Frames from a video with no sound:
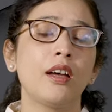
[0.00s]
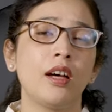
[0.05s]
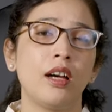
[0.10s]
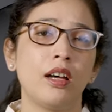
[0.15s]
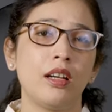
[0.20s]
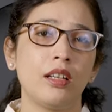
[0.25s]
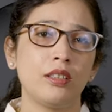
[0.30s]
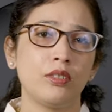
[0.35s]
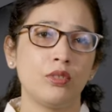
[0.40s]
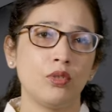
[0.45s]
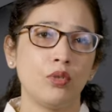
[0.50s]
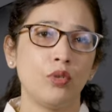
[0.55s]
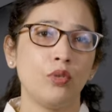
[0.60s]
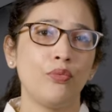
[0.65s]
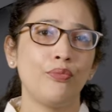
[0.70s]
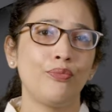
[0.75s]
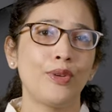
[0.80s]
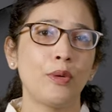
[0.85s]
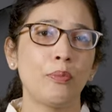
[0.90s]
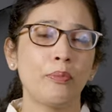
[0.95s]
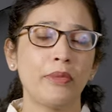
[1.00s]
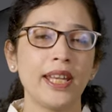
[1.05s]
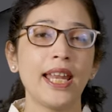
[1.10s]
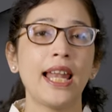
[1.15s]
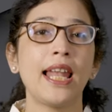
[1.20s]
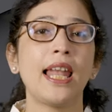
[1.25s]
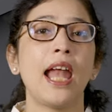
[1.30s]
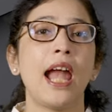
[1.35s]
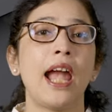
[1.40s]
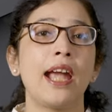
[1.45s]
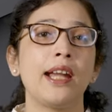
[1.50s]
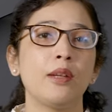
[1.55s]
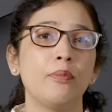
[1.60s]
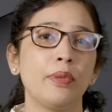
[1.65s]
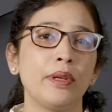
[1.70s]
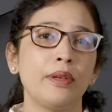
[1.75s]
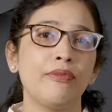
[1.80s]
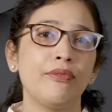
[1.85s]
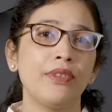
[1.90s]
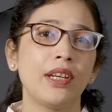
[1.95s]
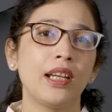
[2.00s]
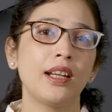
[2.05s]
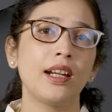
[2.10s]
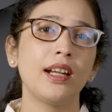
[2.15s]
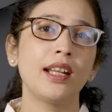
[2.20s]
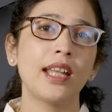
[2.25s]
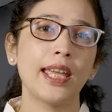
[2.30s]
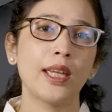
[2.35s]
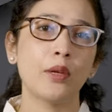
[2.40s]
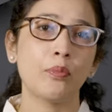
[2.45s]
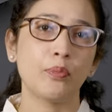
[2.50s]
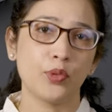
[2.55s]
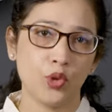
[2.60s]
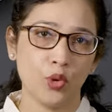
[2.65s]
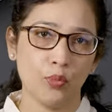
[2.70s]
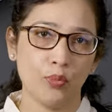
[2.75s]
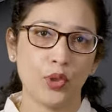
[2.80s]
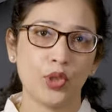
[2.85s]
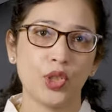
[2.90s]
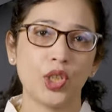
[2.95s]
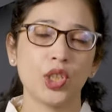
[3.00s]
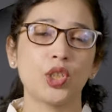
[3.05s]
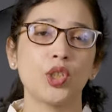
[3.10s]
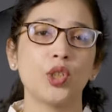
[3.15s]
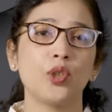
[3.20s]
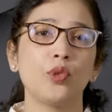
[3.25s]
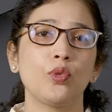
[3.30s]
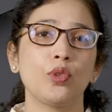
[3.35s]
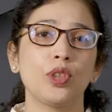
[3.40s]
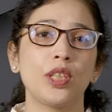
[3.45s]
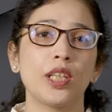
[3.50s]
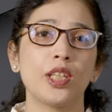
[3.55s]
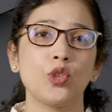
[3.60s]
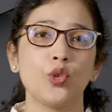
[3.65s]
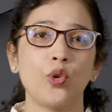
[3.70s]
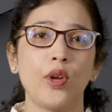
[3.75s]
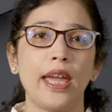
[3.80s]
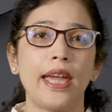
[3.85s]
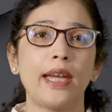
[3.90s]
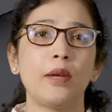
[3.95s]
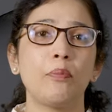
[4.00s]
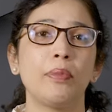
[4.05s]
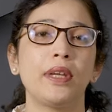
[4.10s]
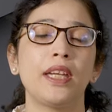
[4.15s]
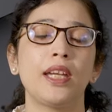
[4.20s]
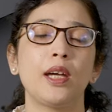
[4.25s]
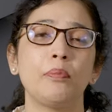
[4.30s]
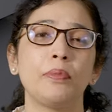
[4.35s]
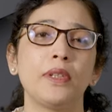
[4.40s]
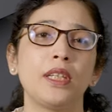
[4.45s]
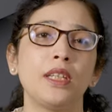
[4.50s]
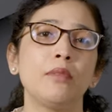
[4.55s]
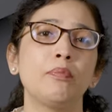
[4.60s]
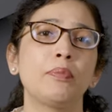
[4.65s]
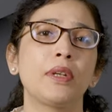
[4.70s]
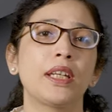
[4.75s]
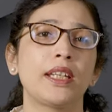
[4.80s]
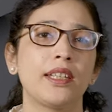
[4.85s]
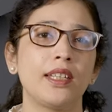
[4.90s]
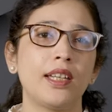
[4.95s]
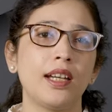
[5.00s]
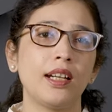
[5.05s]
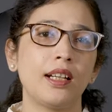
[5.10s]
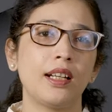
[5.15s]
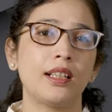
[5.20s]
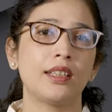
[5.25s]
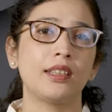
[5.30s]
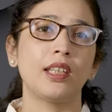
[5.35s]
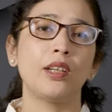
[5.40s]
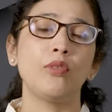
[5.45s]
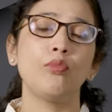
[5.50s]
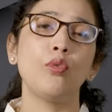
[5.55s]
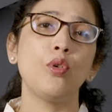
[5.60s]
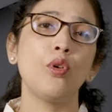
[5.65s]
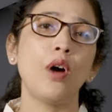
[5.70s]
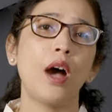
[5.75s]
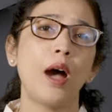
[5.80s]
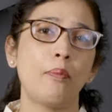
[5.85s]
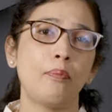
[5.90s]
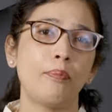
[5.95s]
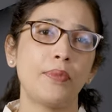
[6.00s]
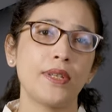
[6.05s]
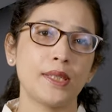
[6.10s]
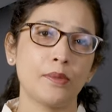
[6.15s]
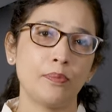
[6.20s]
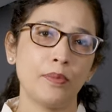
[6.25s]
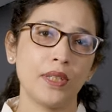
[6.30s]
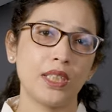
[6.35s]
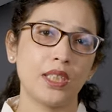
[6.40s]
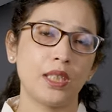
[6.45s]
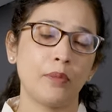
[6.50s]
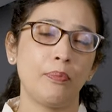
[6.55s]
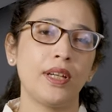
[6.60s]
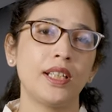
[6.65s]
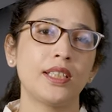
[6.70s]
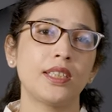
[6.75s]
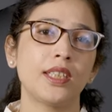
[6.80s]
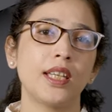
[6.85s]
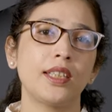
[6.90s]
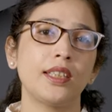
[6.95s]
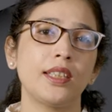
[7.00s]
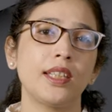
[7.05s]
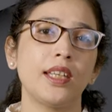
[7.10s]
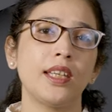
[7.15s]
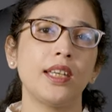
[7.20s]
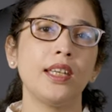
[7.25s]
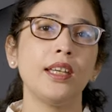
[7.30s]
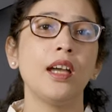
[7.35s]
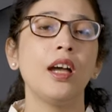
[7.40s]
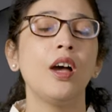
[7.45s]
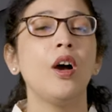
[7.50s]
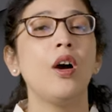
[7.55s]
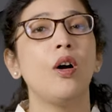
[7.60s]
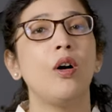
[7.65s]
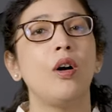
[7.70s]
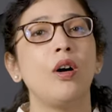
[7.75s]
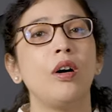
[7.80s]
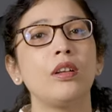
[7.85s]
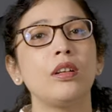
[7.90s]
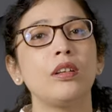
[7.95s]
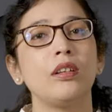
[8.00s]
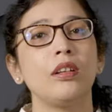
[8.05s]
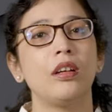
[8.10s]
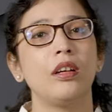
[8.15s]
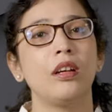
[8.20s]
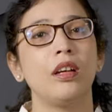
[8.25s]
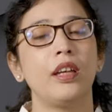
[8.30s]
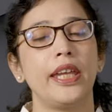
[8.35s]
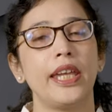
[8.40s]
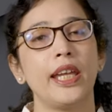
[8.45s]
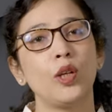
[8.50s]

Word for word: आ, जो फिमरियल एंड पे फिंगर लाइक जो प्रोजेक्शन होता है जो एग पिकअप की प्रक्रिया करते हैं वो आपस में चिपक जाते हैं और